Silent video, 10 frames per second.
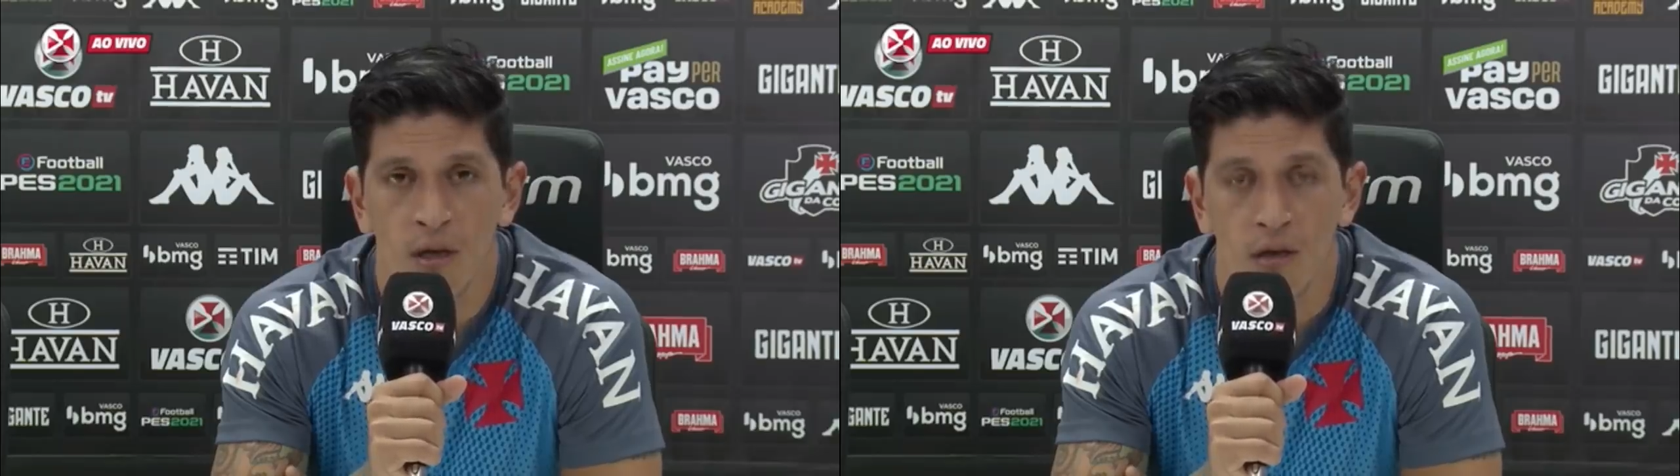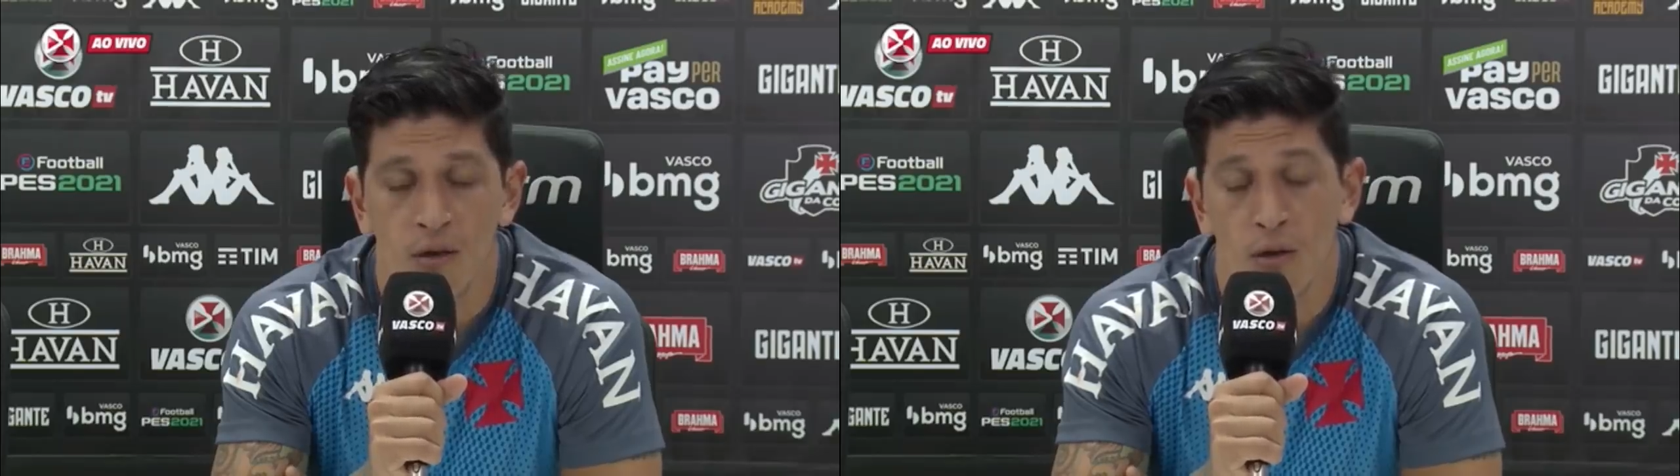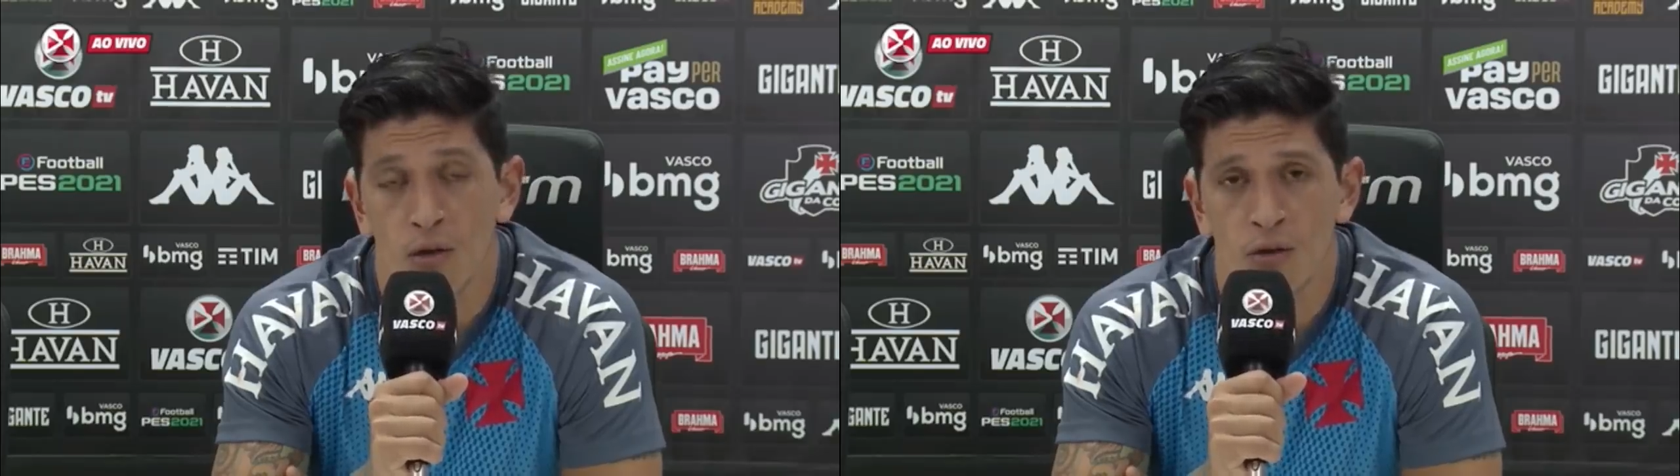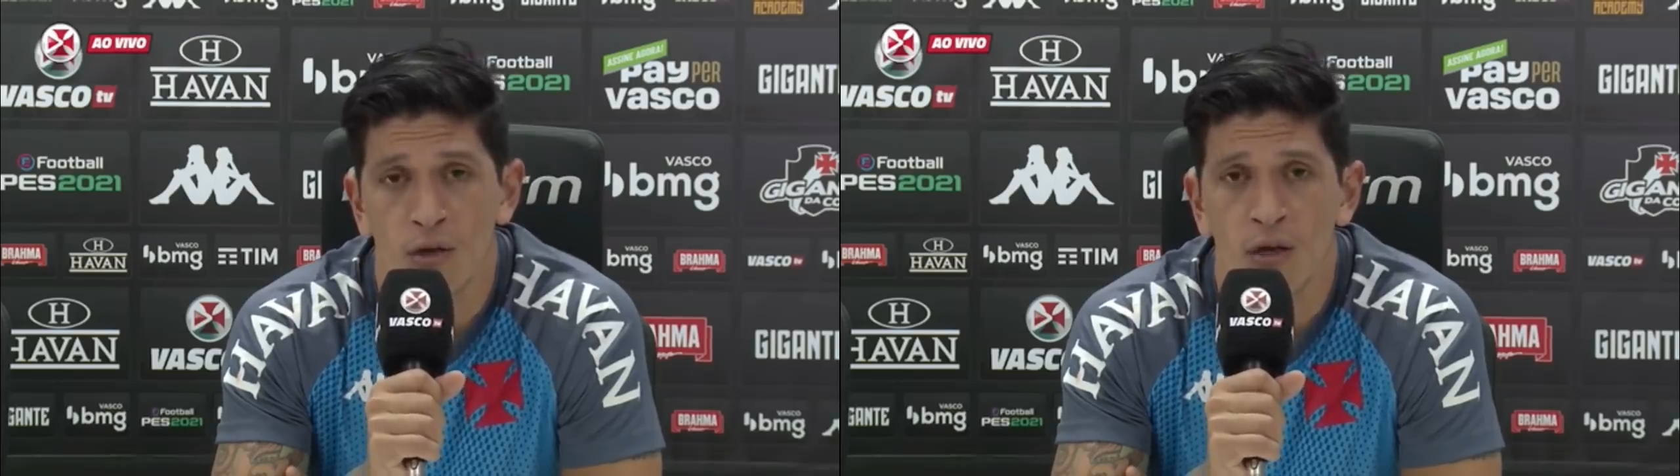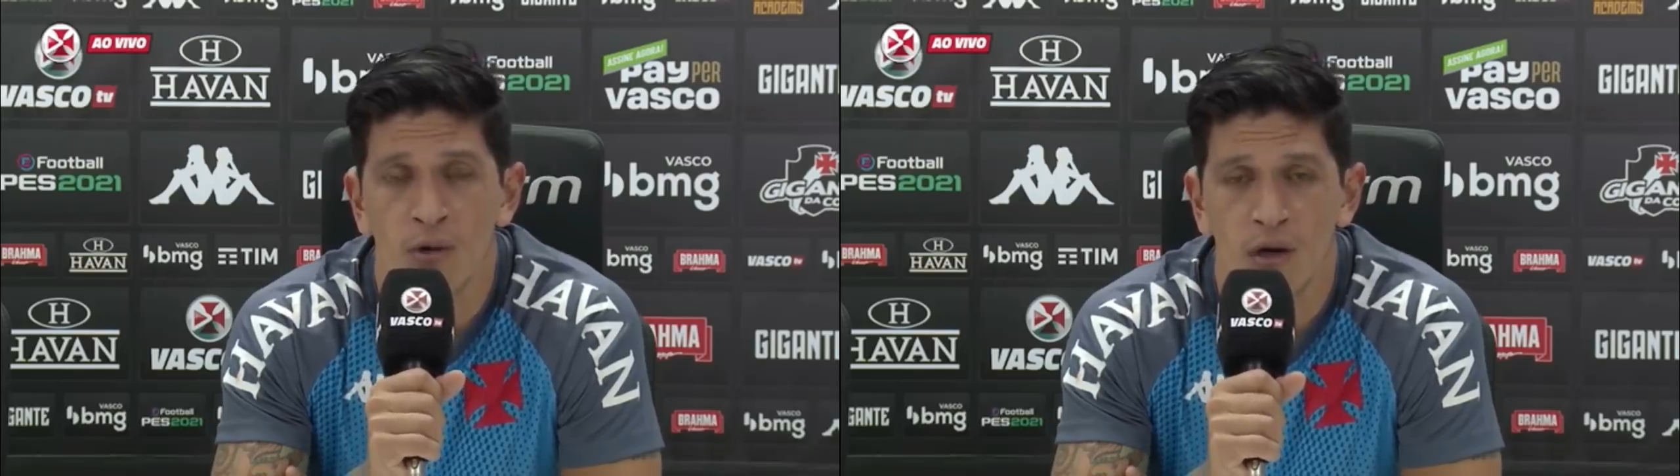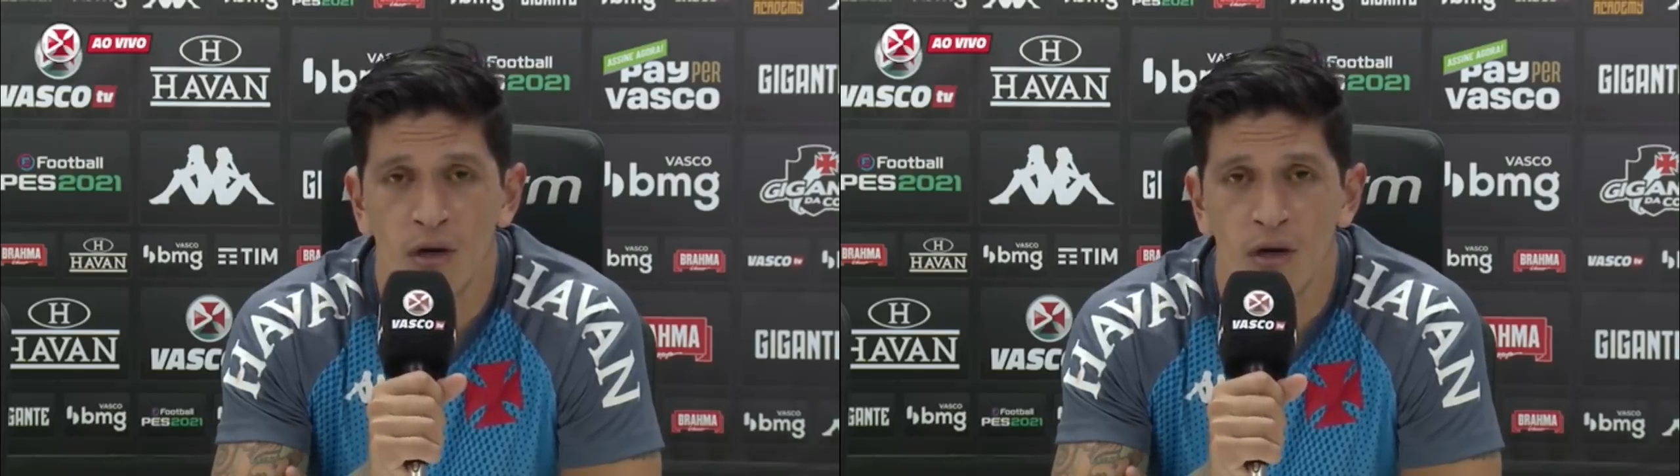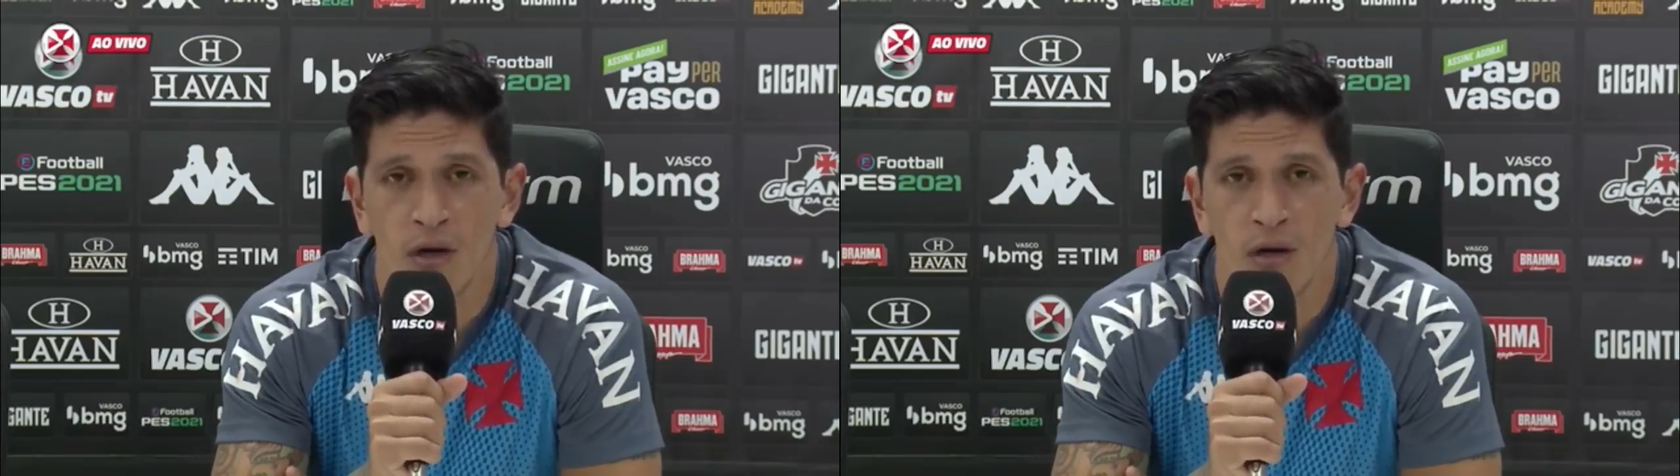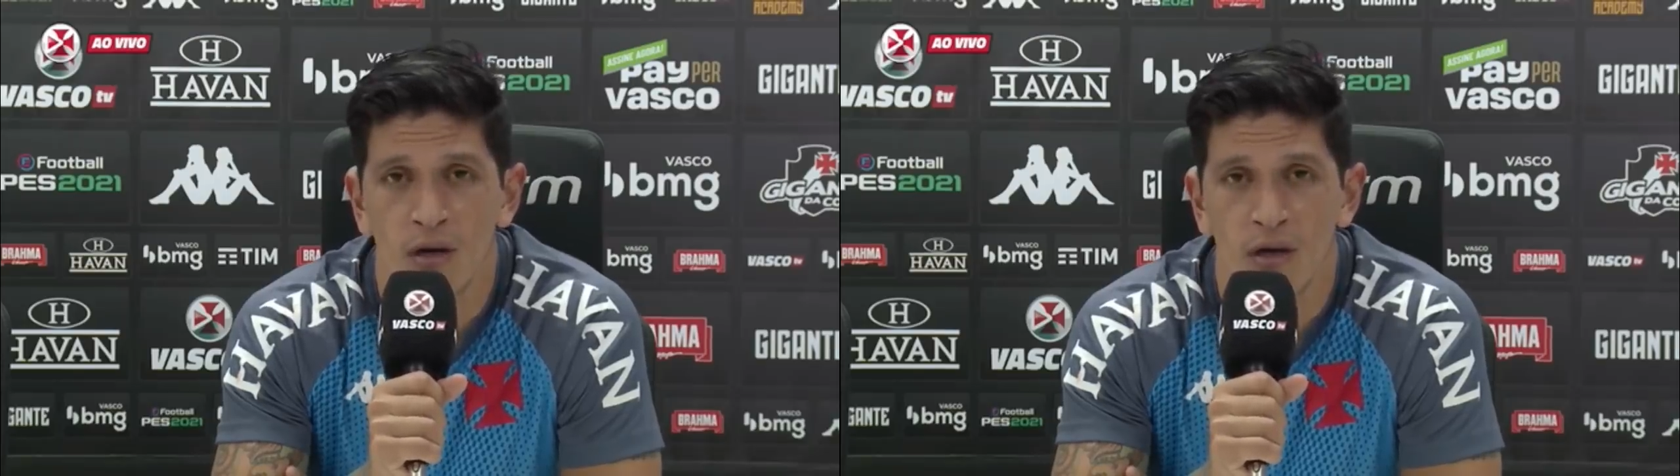que todos tenemos
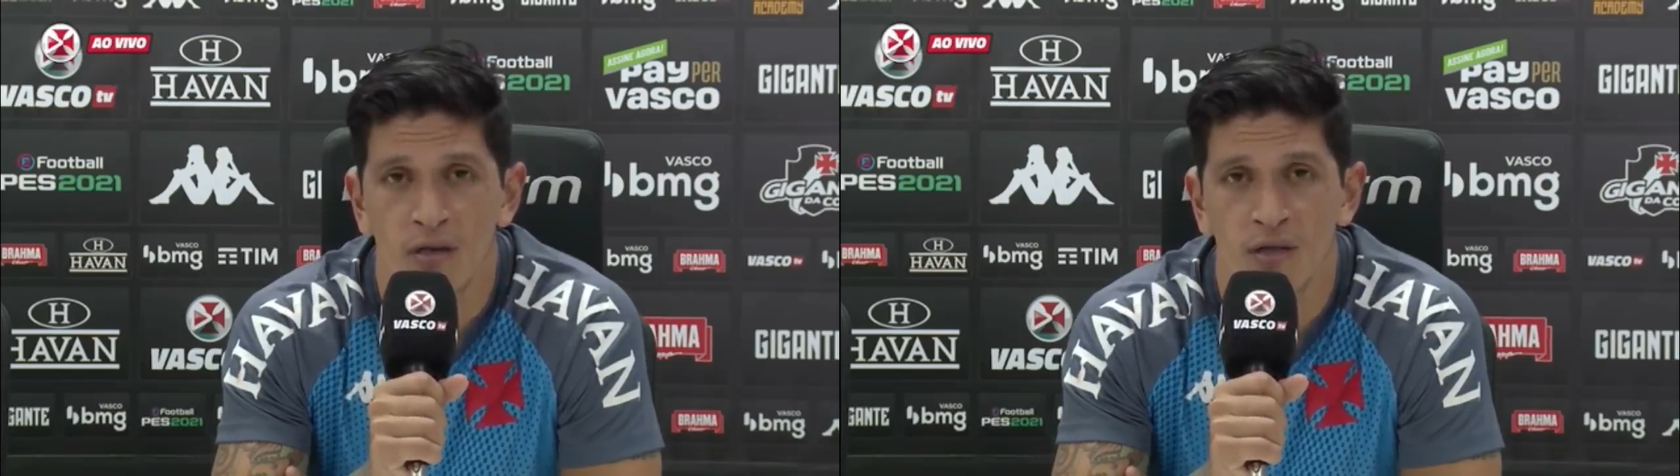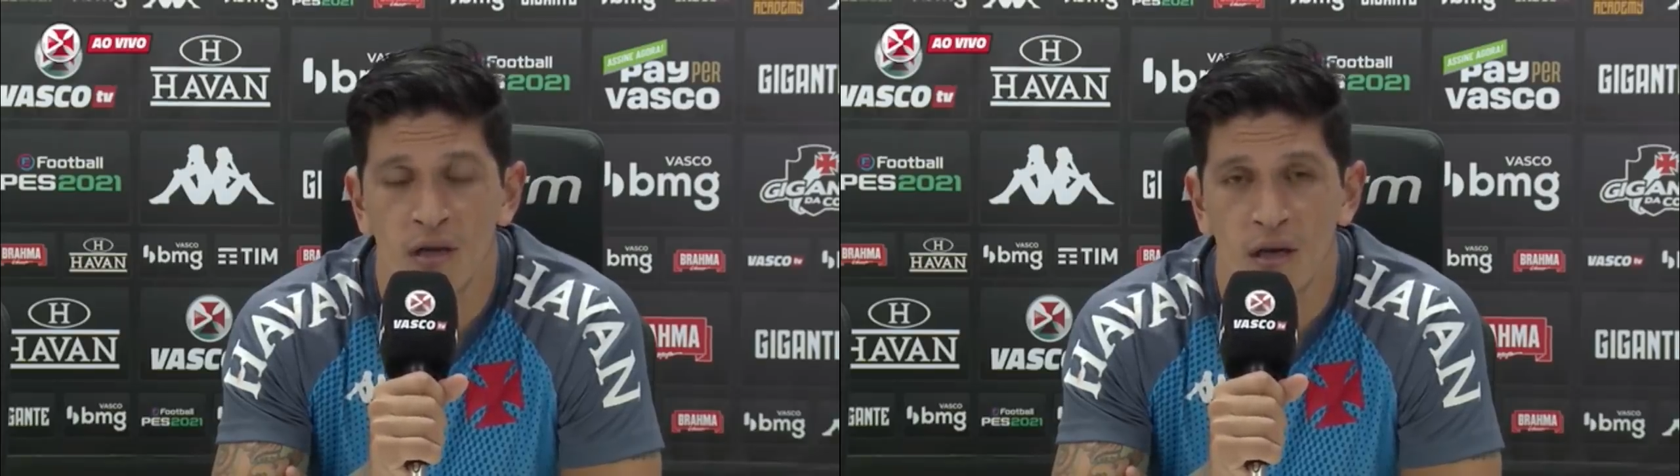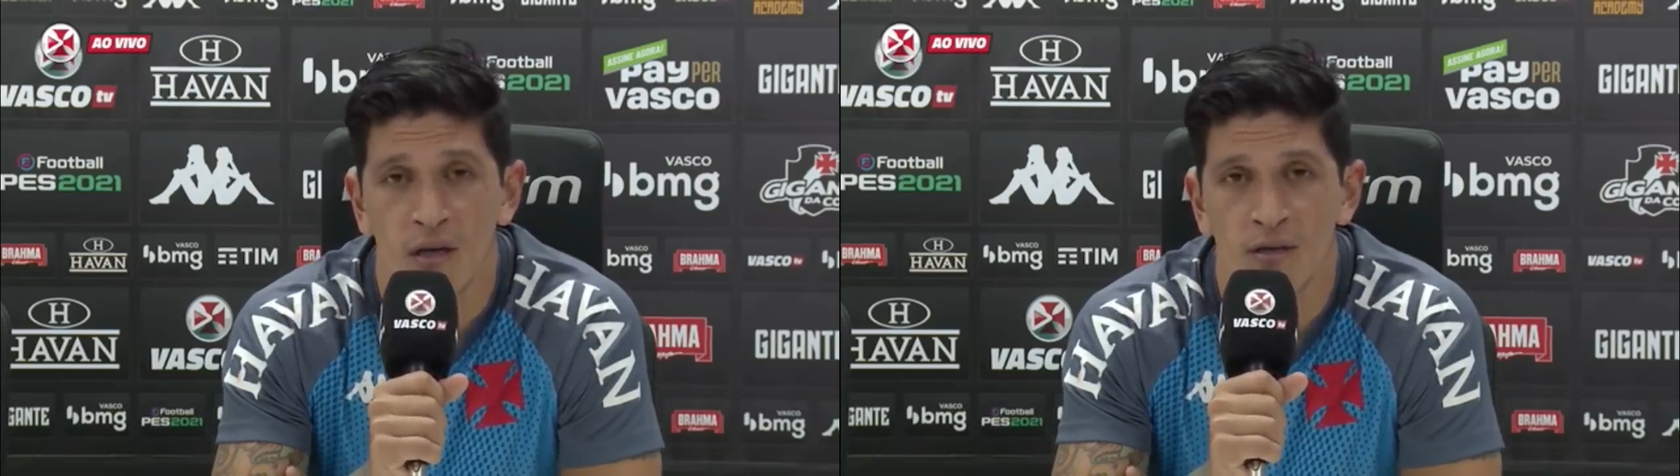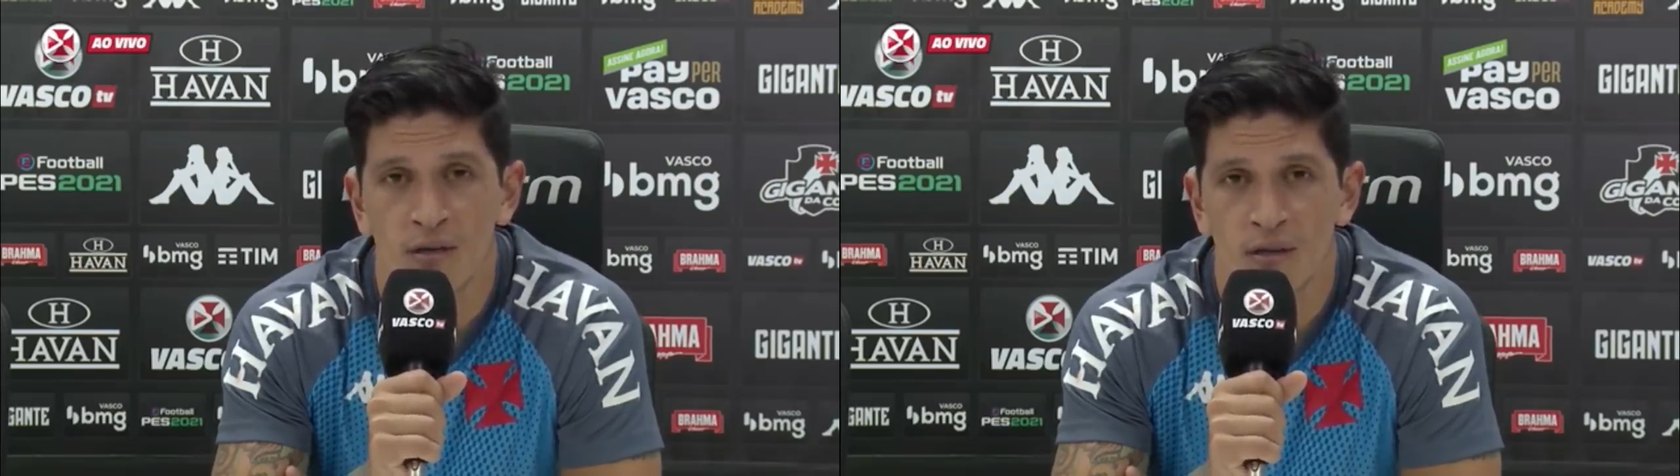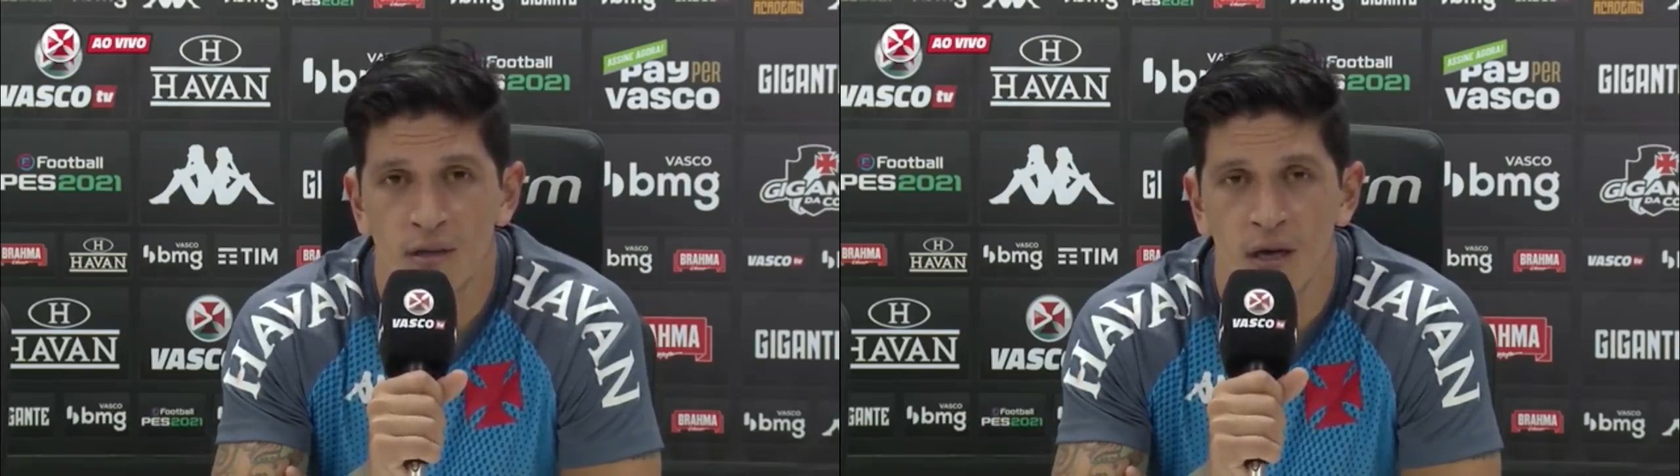que, que hacer, que es